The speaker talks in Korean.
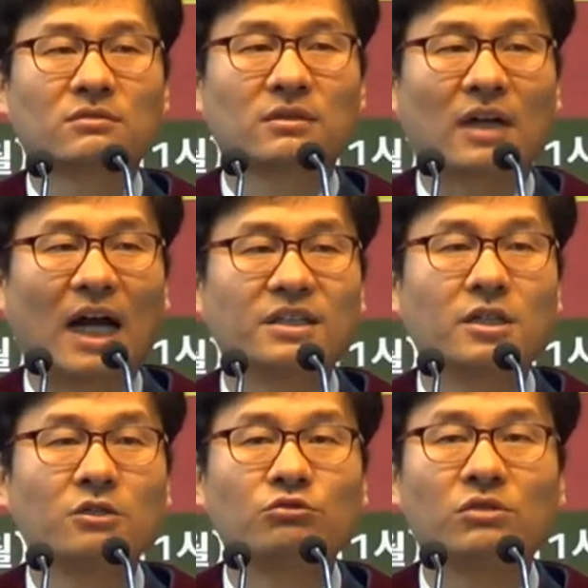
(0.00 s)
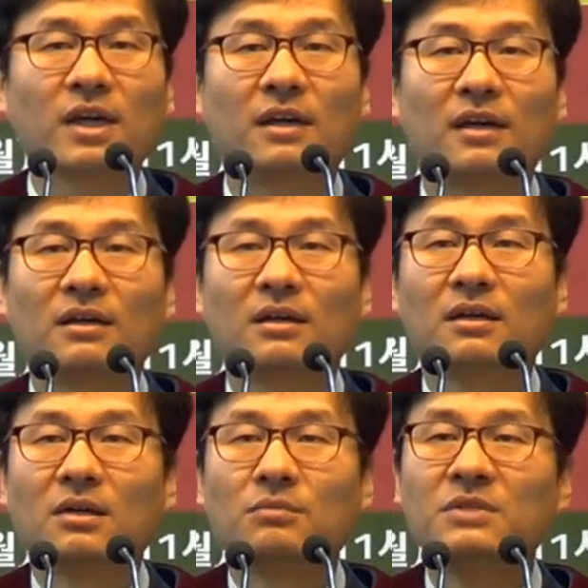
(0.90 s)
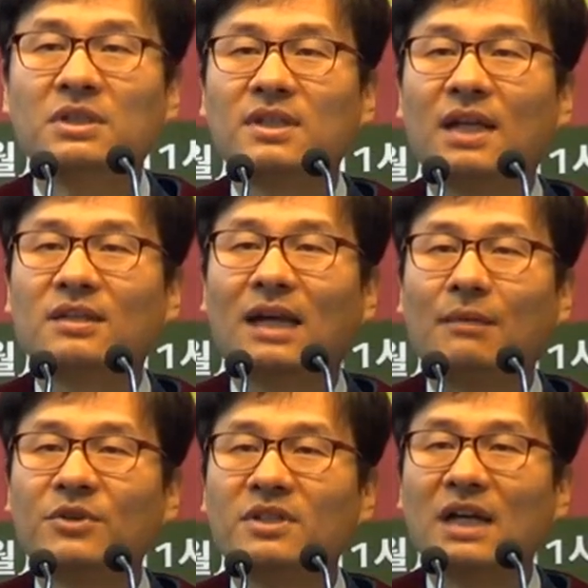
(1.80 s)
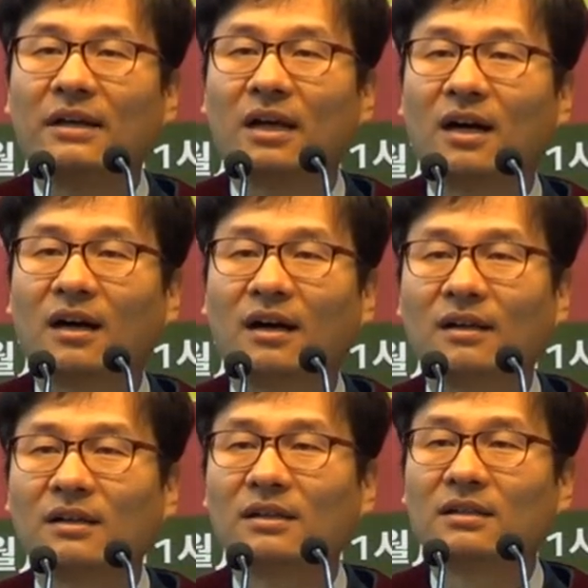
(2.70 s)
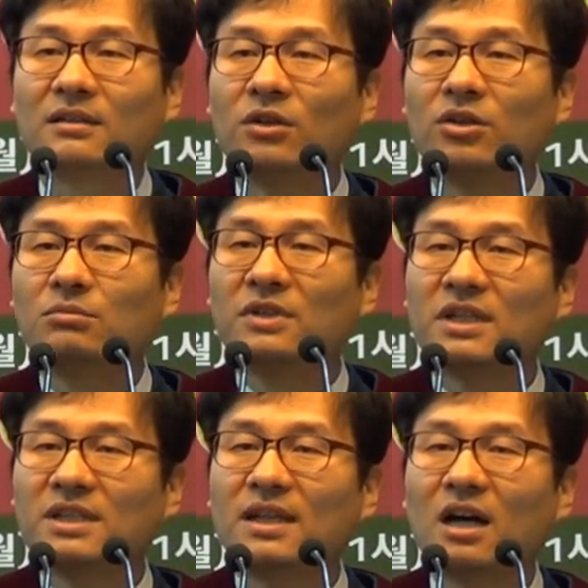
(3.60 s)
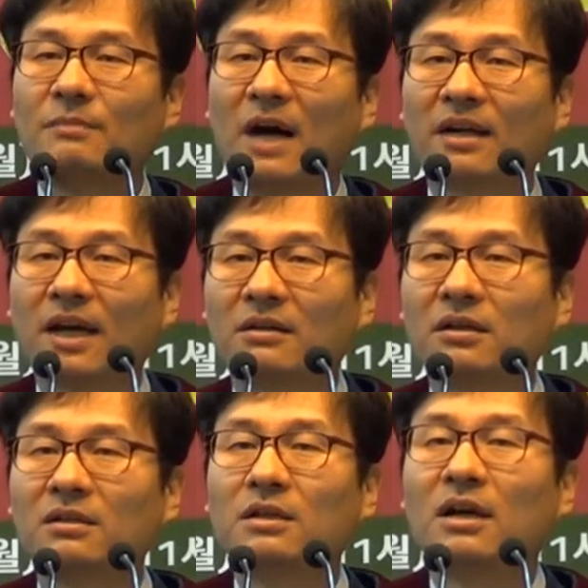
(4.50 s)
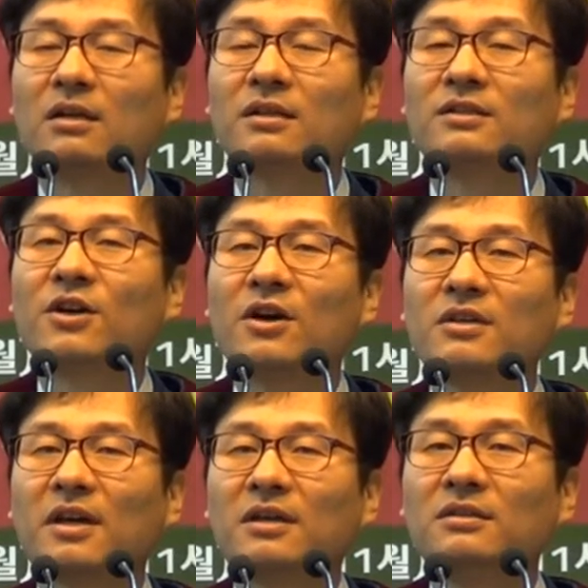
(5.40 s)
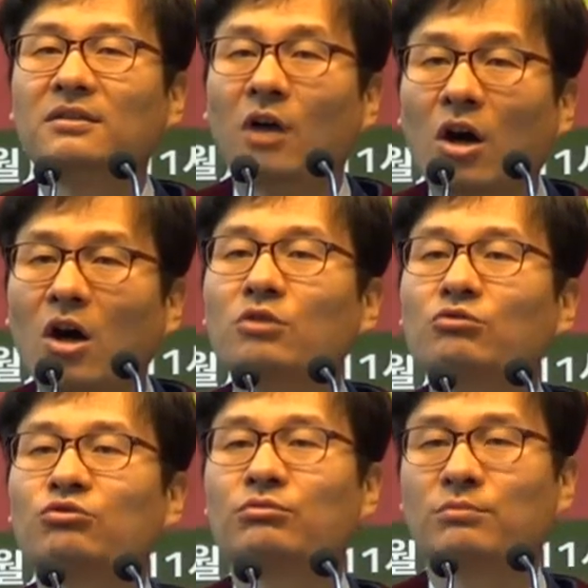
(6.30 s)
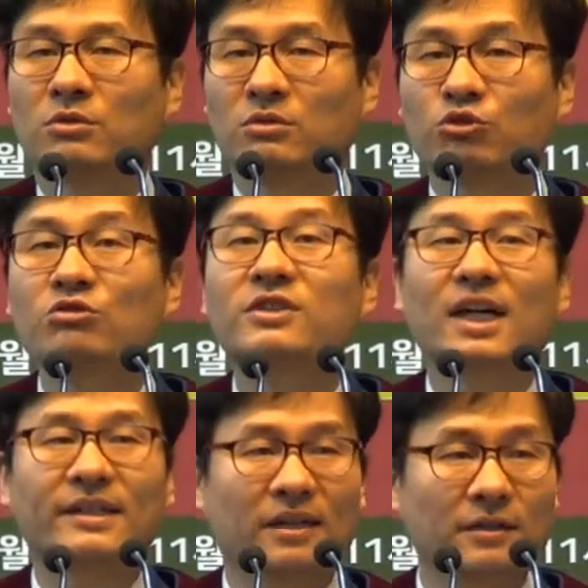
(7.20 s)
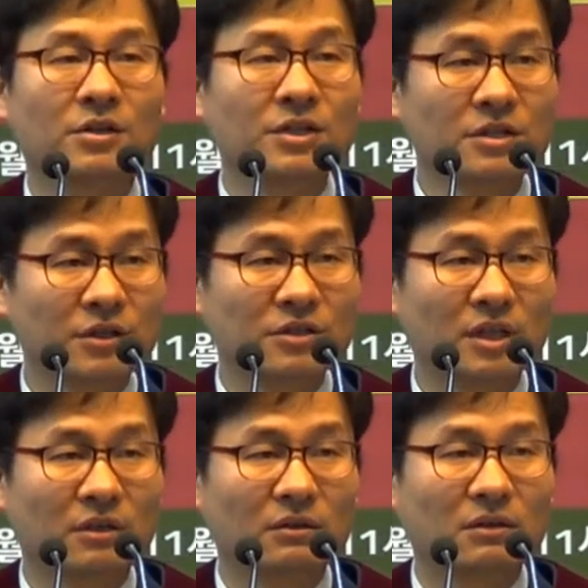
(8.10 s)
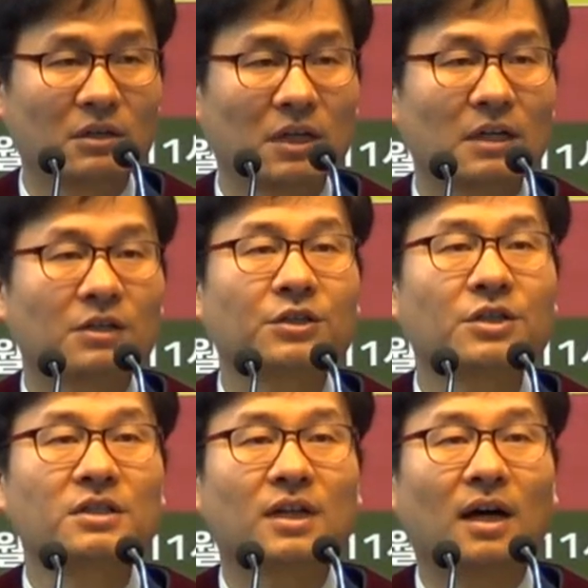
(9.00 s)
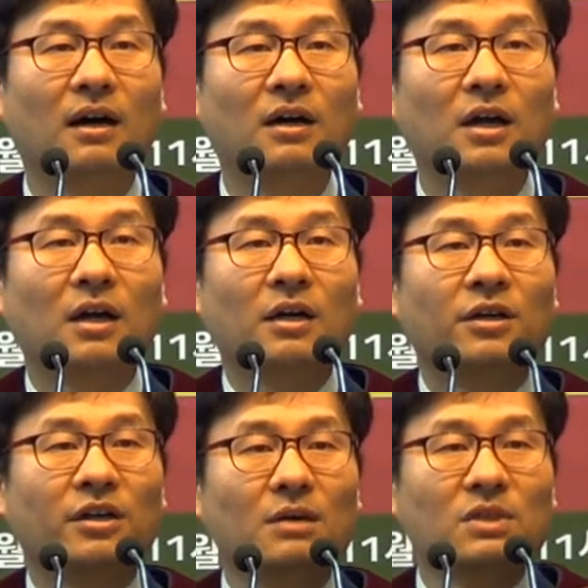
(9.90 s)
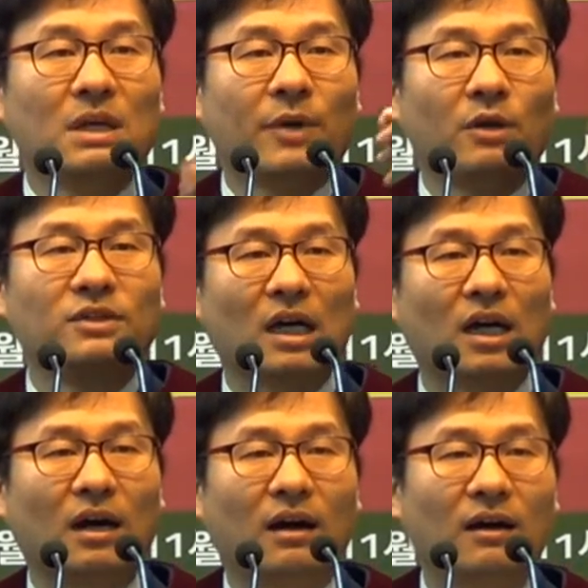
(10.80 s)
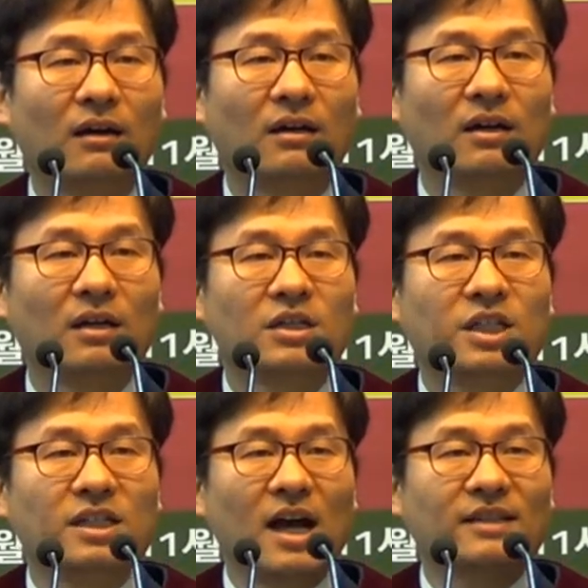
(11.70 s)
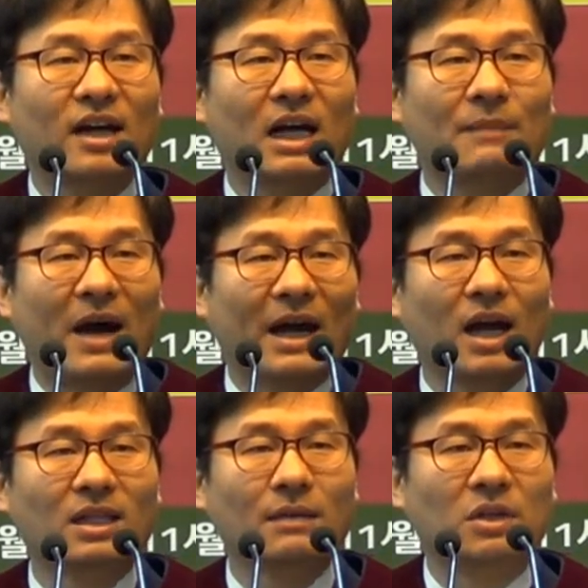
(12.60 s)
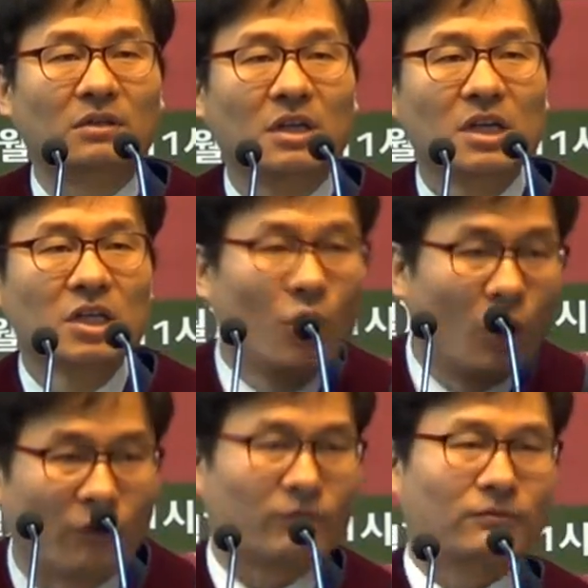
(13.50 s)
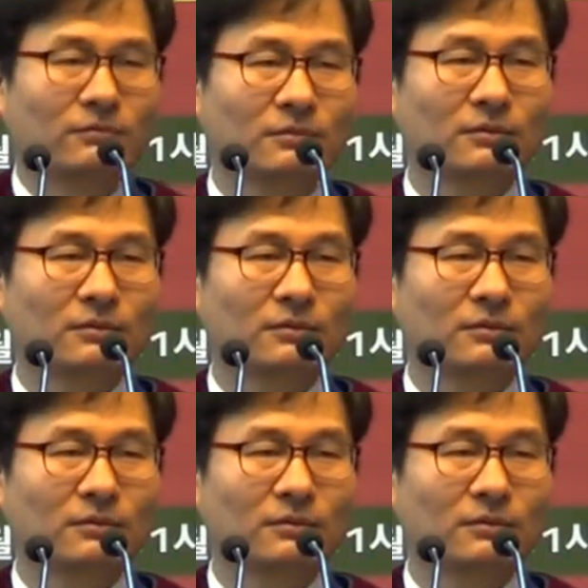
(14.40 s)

가치를 두는 게 믿지 않는 남편이나 아내가 여러분의 신앙을 방해하는 걸 성경에는 더 중차대하게 여기는 것이에요. 그러니까 여러분의 배우자가 신앙생활에 방해가 되면 이혼!